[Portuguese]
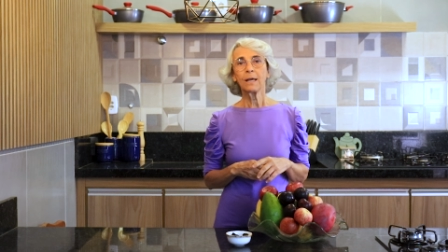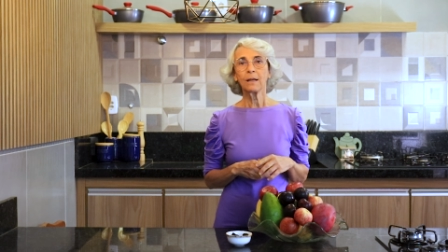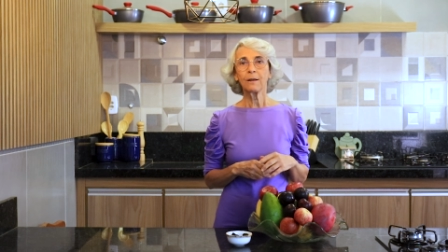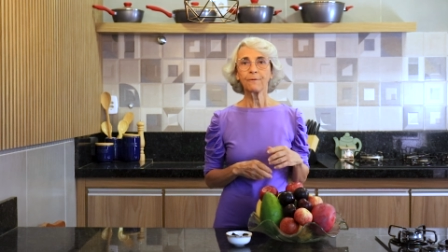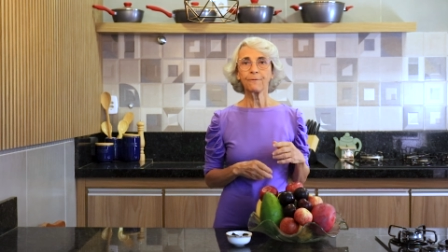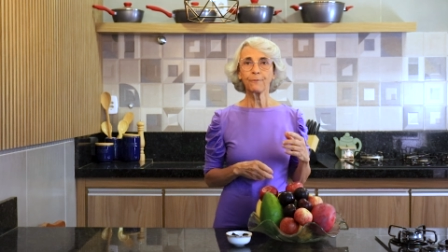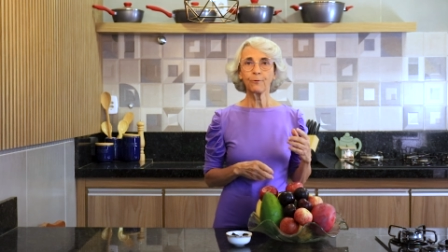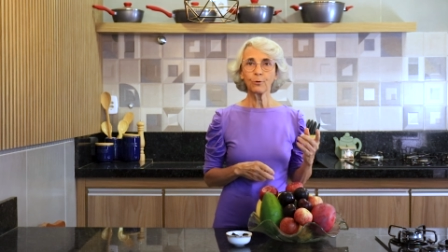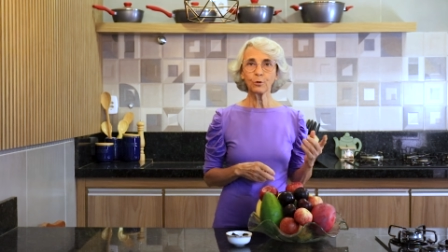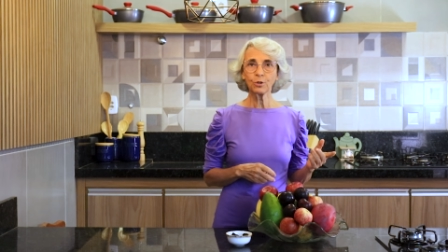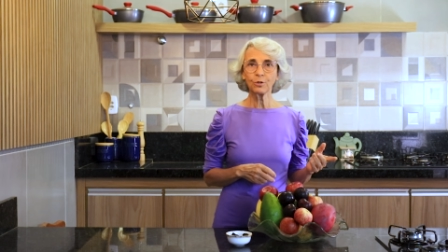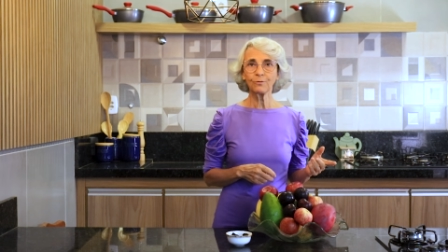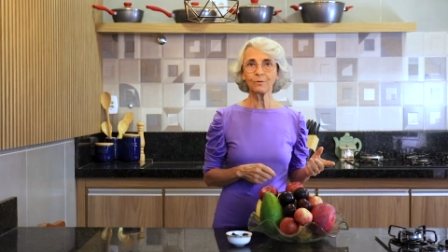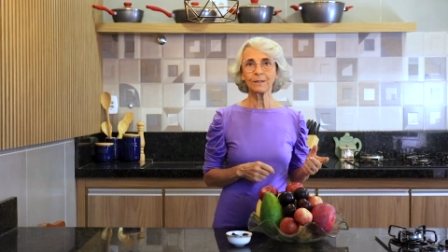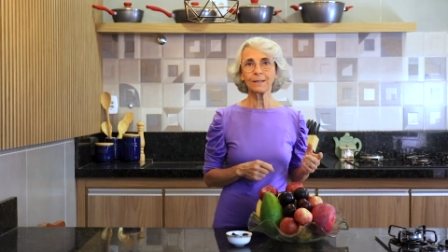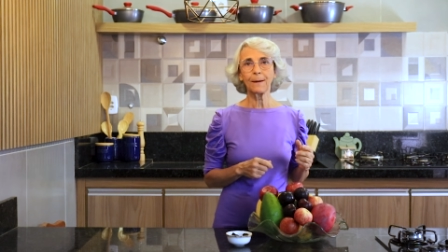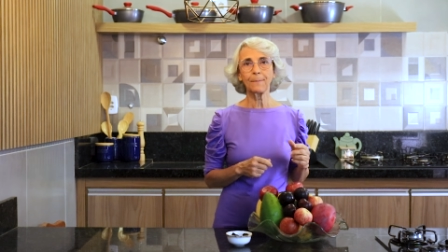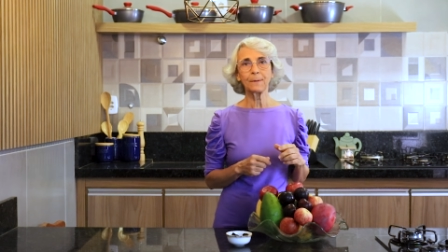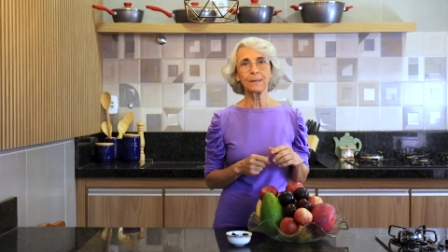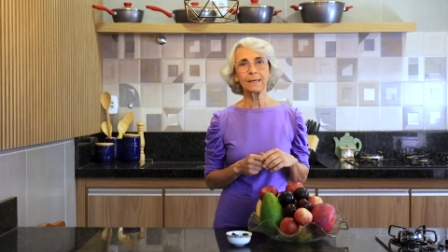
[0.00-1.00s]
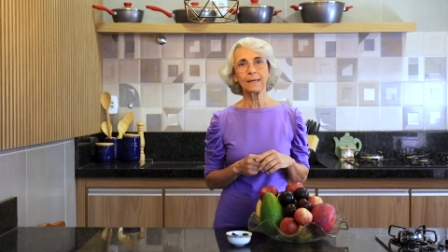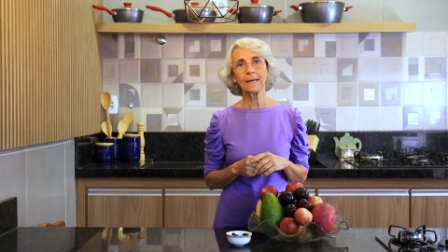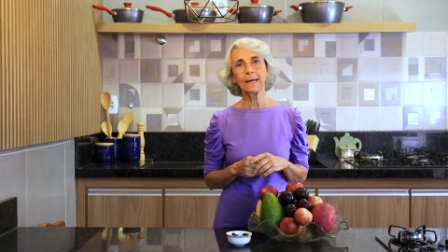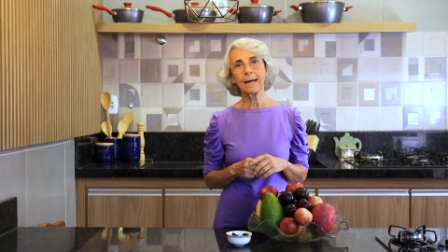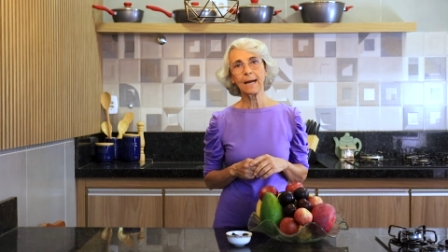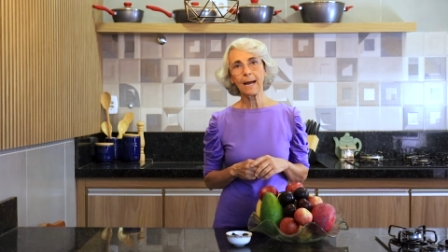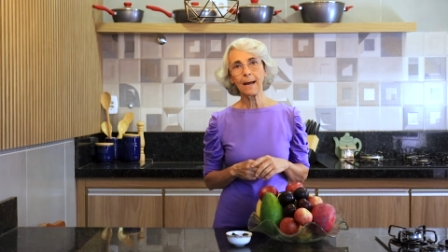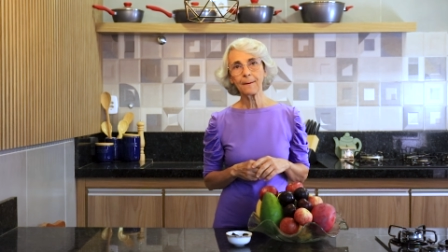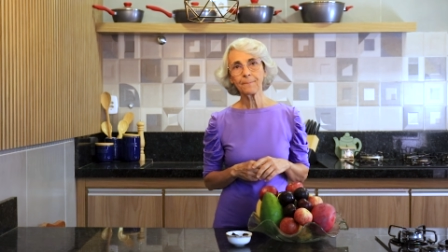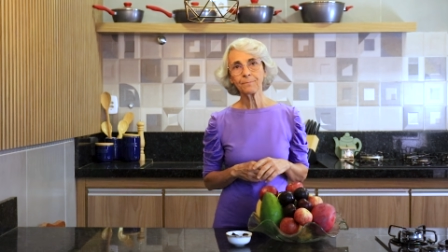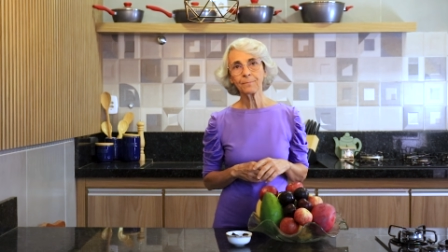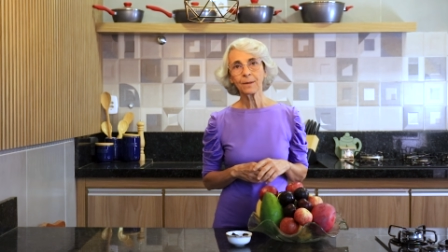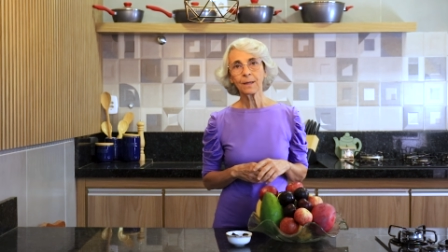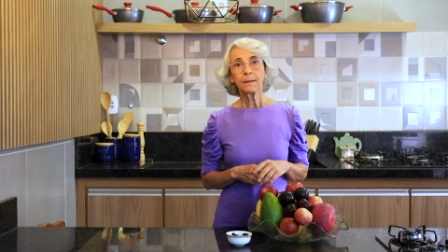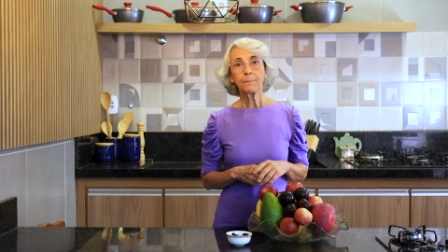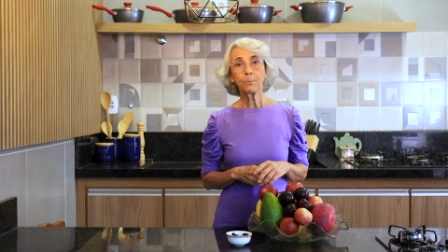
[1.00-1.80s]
ela é fonte de vitamina K